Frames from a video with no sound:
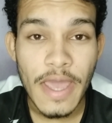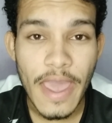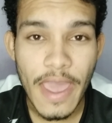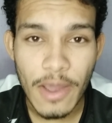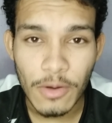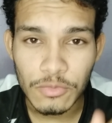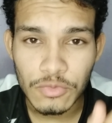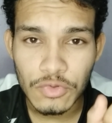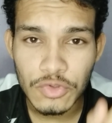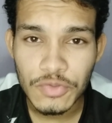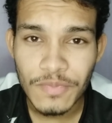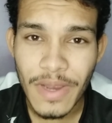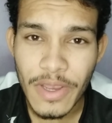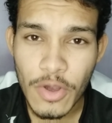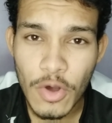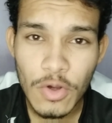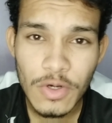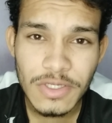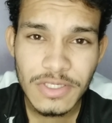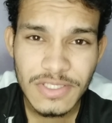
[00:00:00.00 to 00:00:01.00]
é um dos
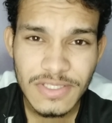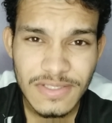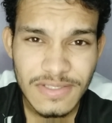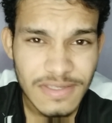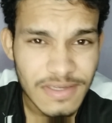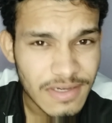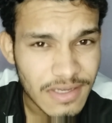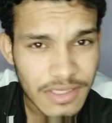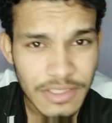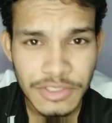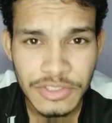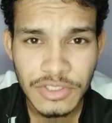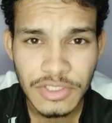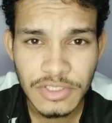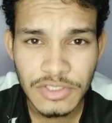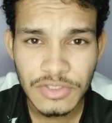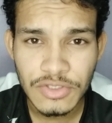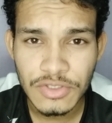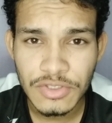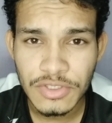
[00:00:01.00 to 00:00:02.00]
maiores
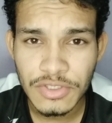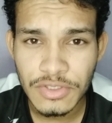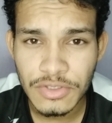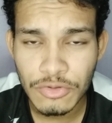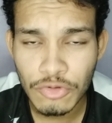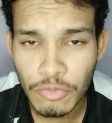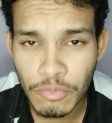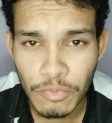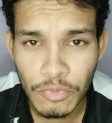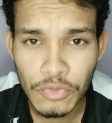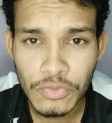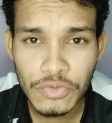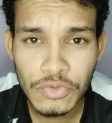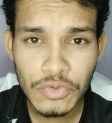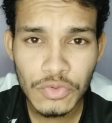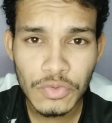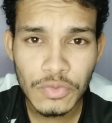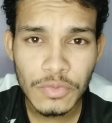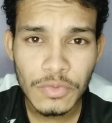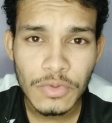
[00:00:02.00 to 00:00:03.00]
ciclistas do
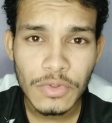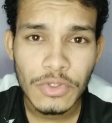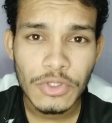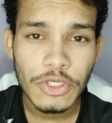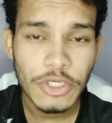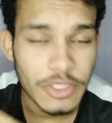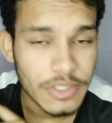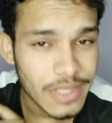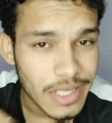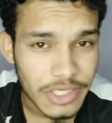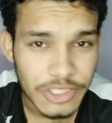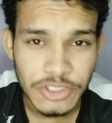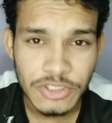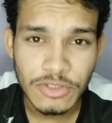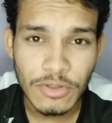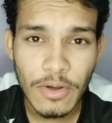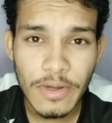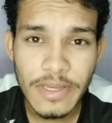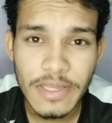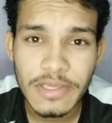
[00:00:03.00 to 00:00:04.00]
mundo e da
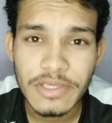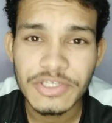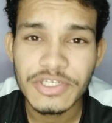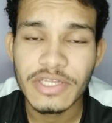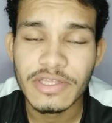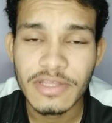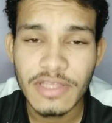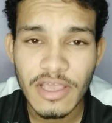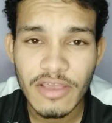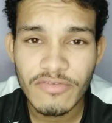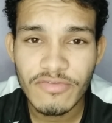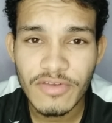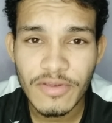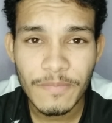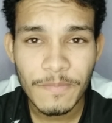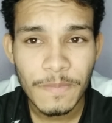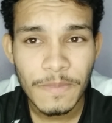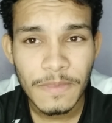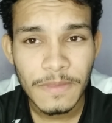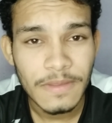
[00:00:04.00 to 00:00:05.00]
história que já
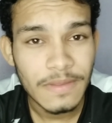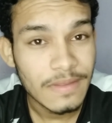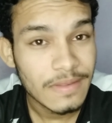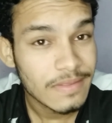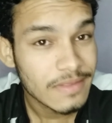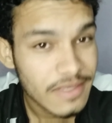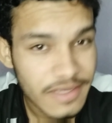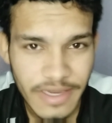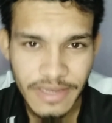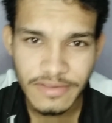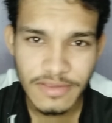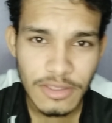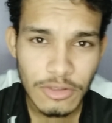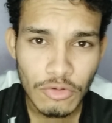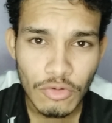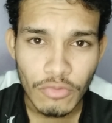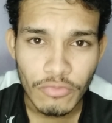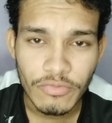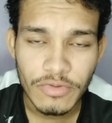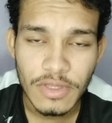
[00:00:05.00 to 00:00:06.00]
teve, ninguém tem
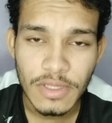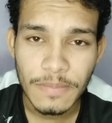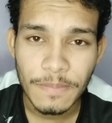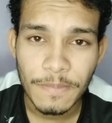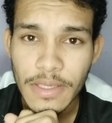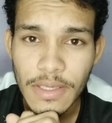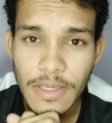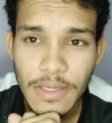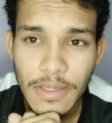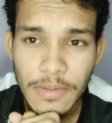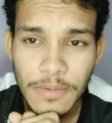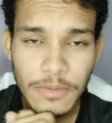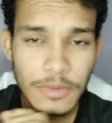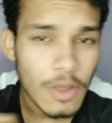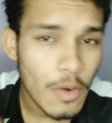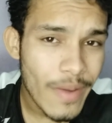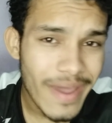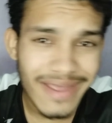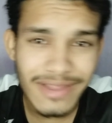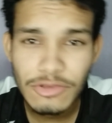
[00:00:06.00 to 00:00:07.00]
dúvida. E
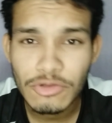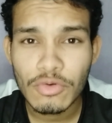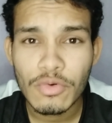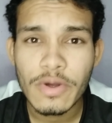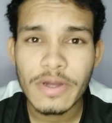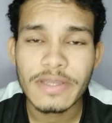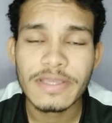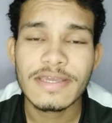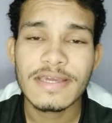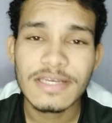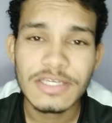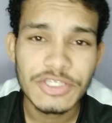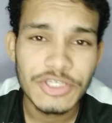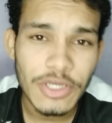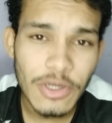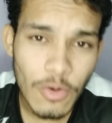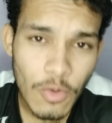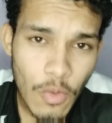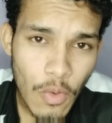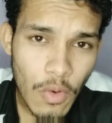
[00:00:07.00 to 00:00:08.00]
não é à toa que ele
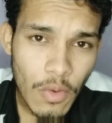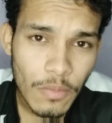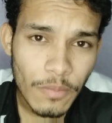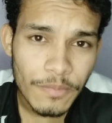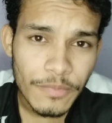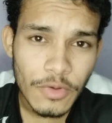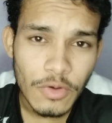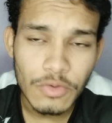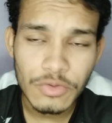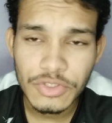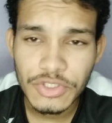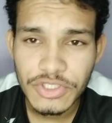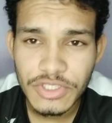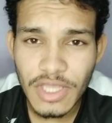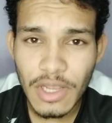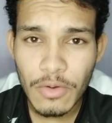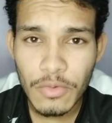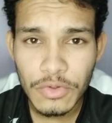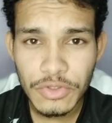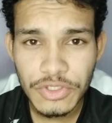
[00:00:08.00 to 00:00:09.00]
chegou onde
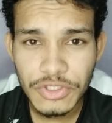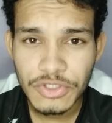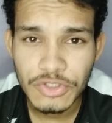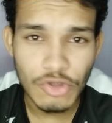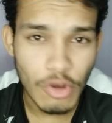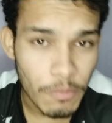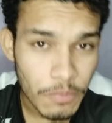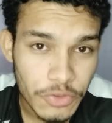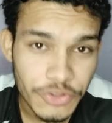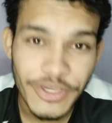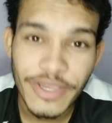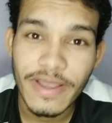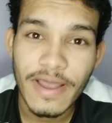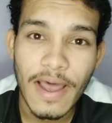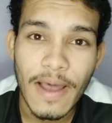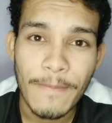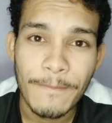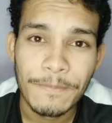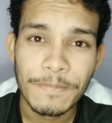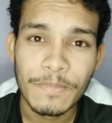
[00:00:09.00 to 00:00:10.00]
está hoje só por
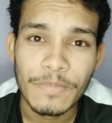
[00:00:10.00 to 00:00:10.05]
chegar.